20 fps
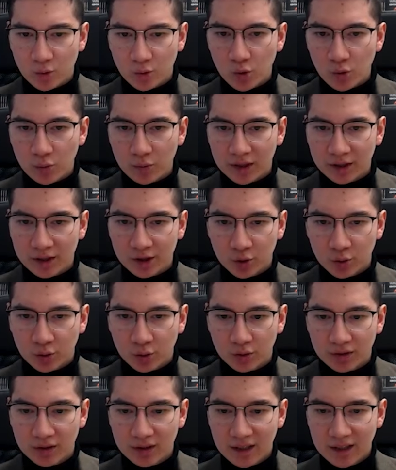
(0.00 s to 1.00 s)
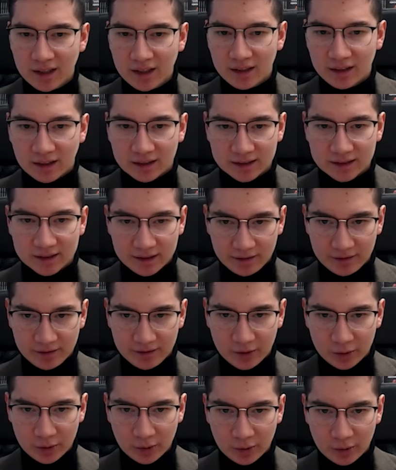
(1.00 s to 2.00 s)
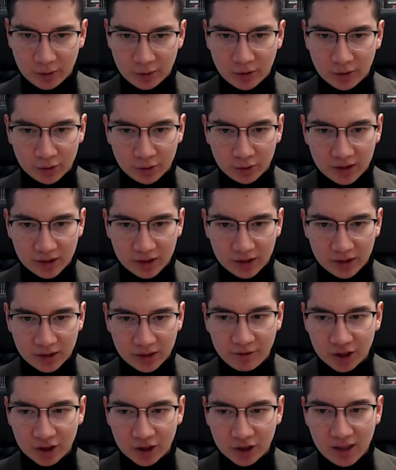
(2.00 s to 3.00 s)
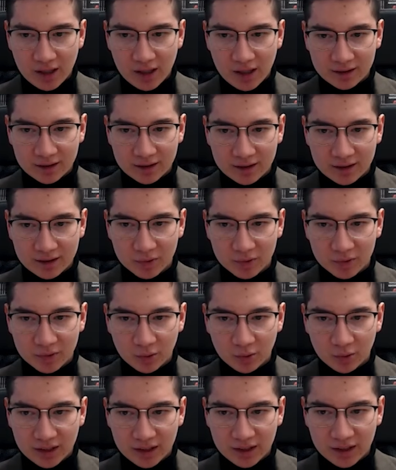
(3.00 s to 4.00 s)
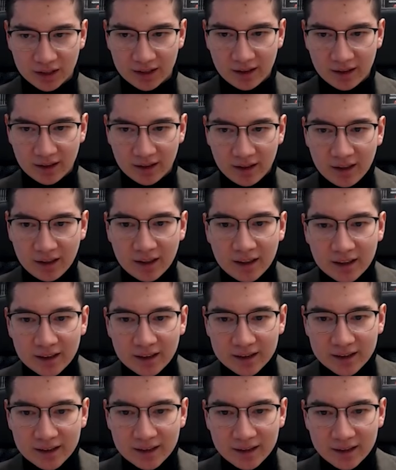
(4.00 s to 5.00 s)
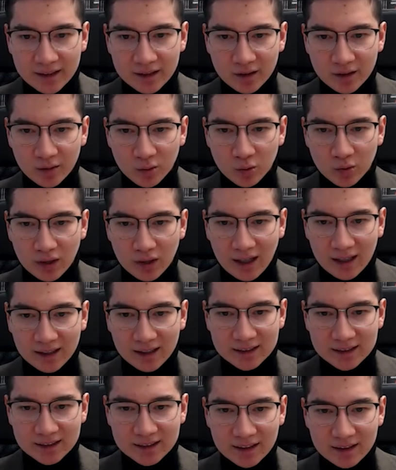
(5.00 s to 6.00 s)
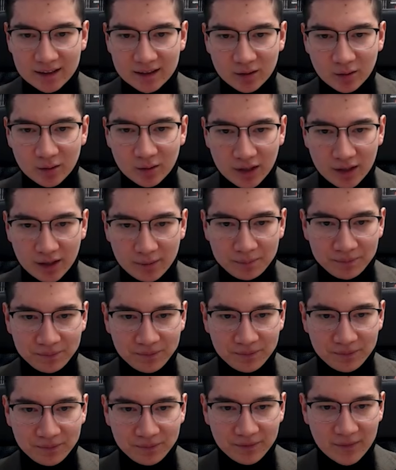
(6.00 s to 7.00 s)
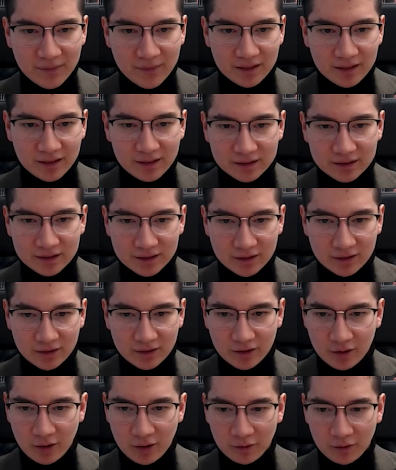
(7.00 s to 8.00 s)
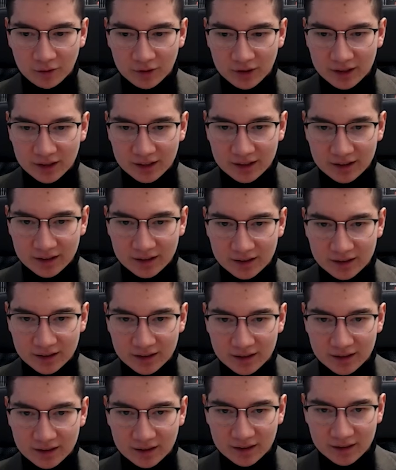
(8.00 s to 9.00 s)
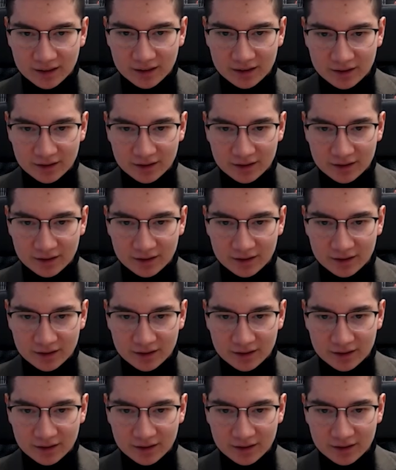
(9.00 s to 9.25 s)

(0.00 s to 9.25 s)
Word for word: oben dann schon. Kannst du hier den virtuellen Rundgang einfach mal starten, hier ein bisschen durchgehen, dir in Ruhe ansehen und ja, dann hoffentlich äh,